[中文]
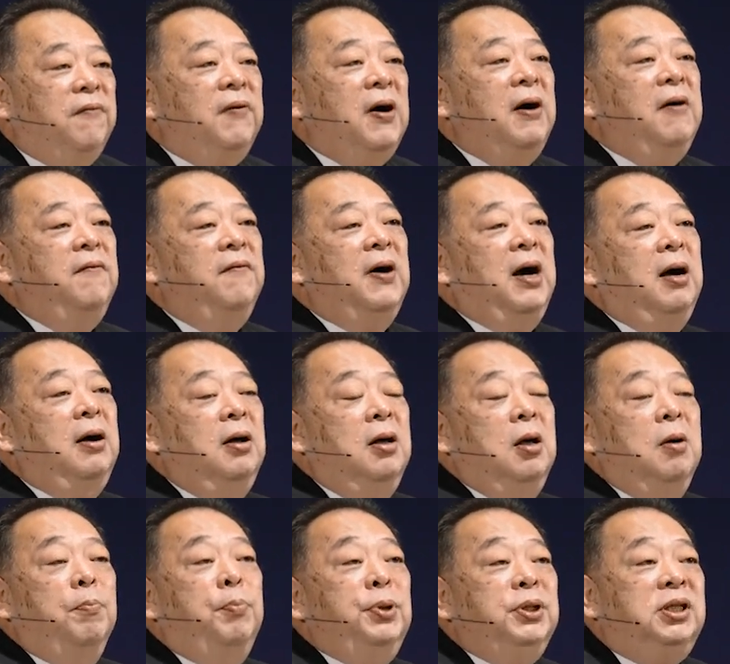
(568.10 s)
的方法，
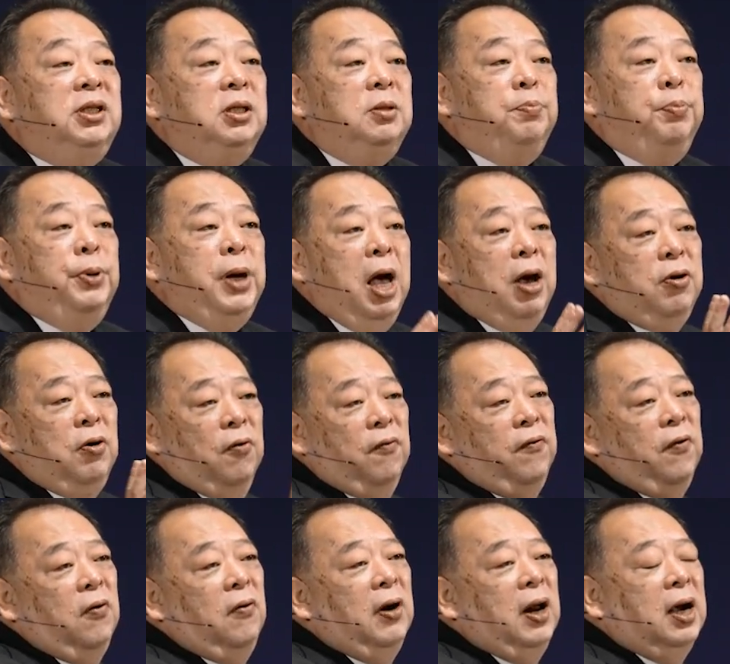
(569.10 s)
不是不要有
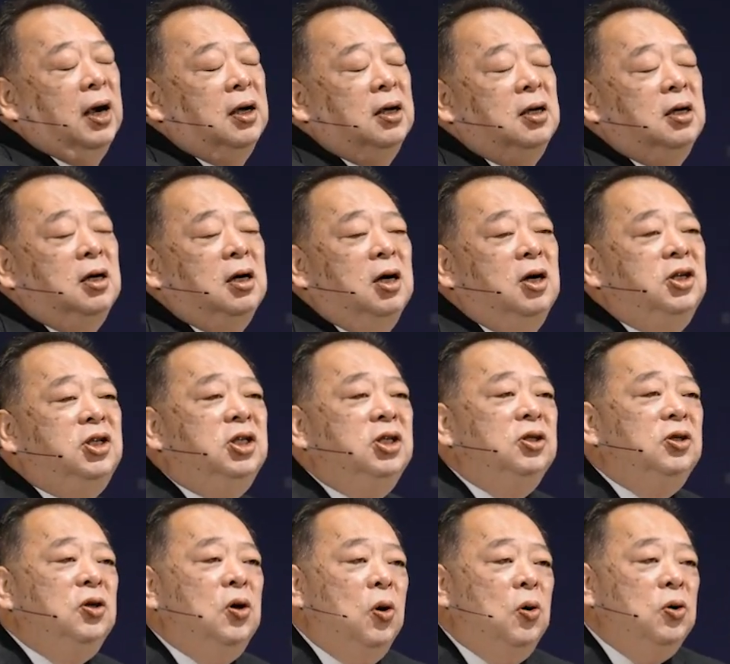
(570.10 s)
风浪，而
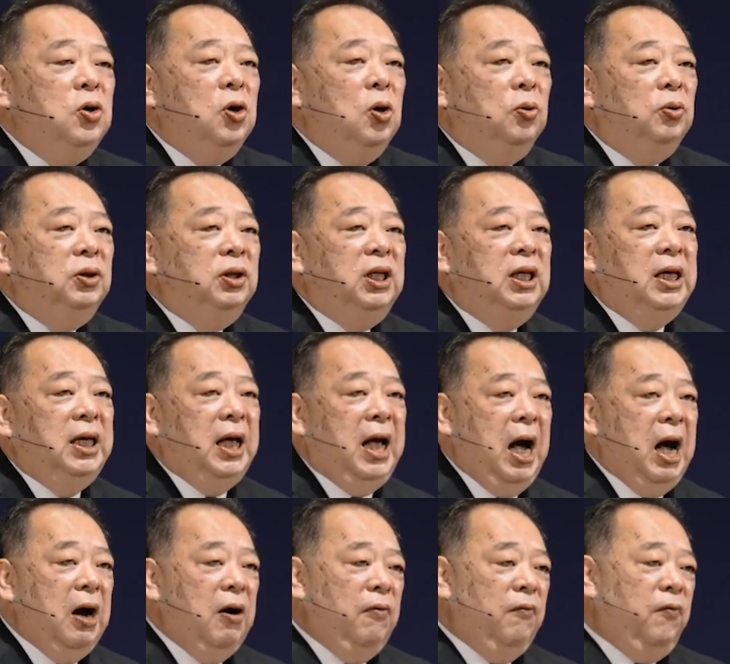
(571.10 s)
是拥有抵
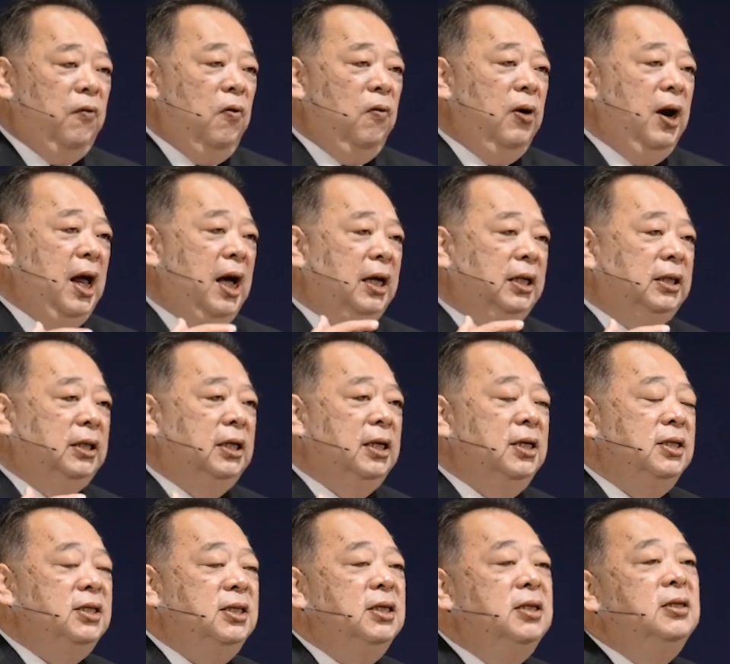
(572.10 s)
抗风浪
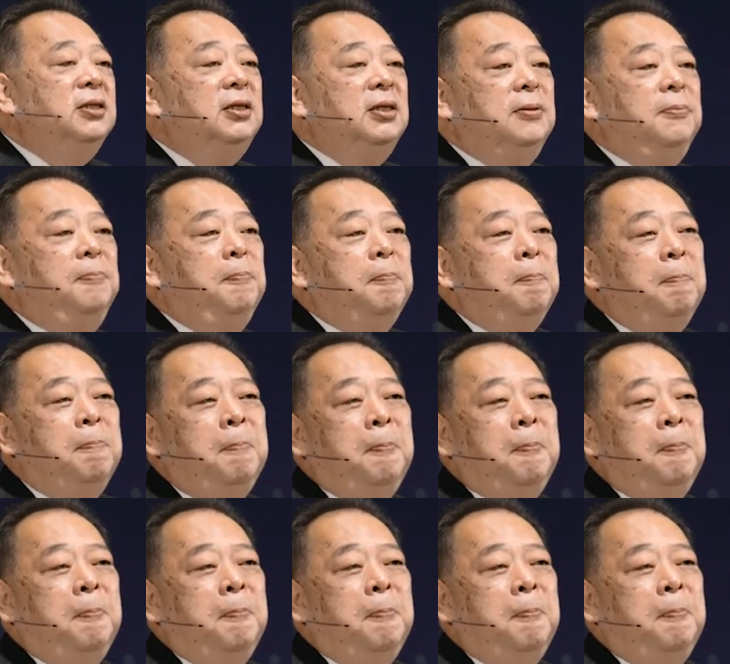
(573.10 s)
的信心。